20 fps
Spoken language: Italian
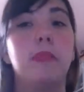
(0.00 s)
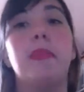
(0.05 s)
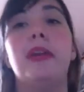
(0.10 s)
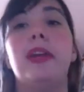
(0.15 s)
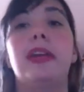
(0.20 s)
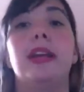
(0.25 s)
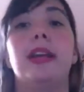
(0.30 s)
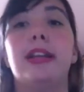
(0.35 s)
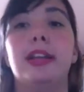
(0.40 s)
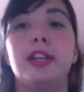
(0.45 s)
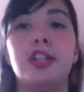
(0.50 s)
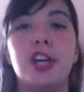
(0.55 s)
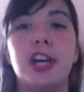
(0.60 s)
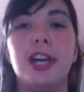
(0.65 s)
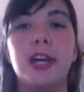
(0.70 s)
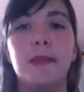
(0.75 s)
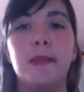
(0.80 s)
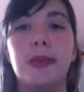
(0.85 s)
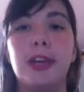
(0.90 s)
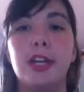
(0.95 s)
Per carità, c'è
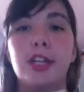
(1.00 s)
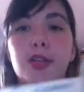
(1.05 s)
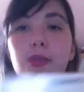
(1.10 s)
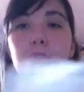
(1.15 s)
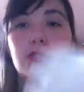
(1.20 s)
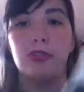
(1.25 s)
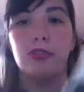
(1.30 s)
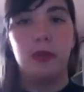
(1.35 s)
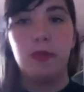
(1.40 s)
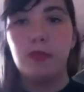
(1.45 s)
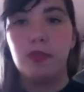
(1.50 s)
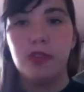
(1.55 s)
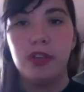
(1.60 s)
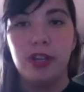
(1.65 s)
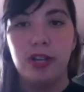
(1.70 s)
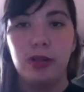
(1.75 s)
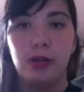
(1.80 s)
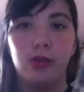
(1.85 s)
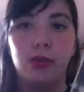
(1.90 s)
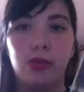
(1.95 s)
a chi piace questo tipo
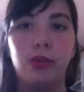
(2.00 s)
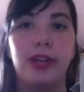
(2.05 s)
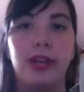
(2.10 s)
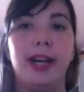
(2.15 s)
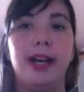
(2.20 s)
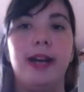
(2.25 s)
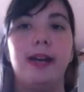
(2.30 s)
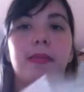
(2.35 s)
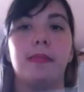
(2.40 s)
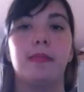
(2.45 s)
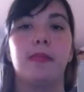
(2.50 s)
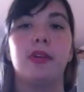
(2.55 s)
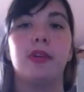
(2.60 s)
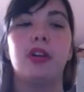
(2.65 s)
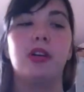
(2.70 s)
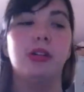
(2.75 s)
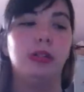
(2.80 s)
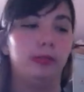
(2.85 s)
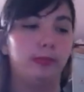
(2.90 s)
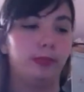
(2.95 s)
di lettura, eh,
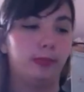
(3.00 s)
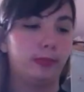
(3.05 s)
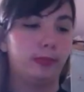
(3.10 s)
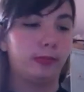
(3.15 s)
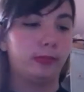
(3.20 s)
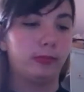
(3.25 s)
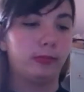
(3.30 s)
però